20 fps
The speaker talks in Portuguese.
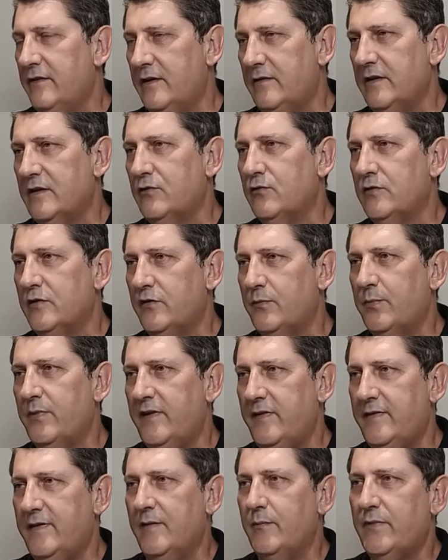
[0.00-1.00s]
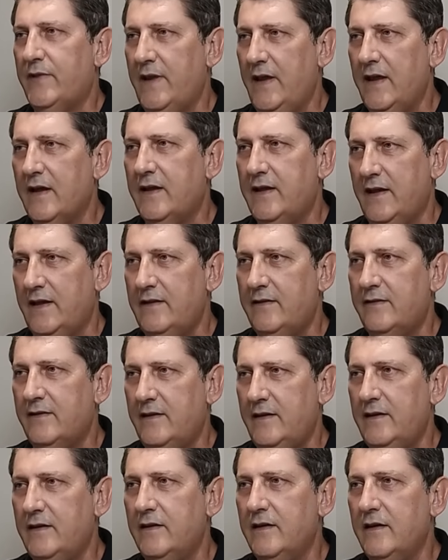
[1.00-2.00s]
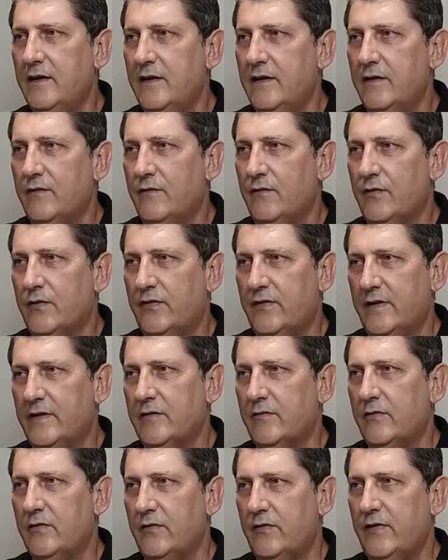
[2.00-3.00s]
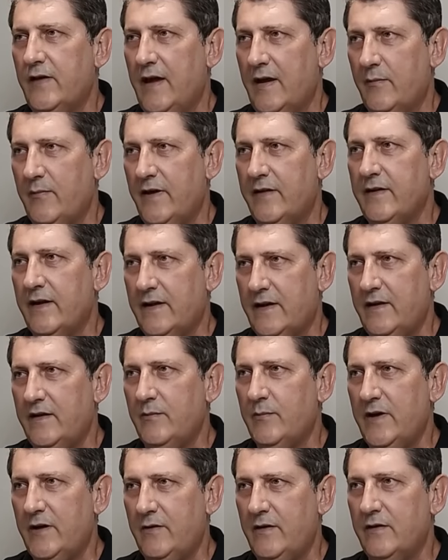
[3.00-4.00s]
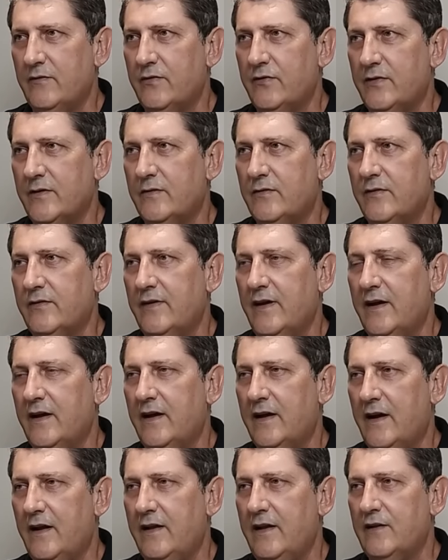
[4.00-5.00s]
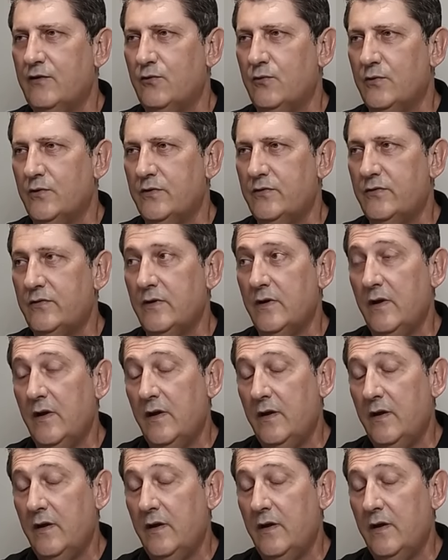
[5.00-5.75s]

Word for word: Não a todos, porque sempre tem aqueles que você não consegue, mas na grande maioria você consegue agradar a todos.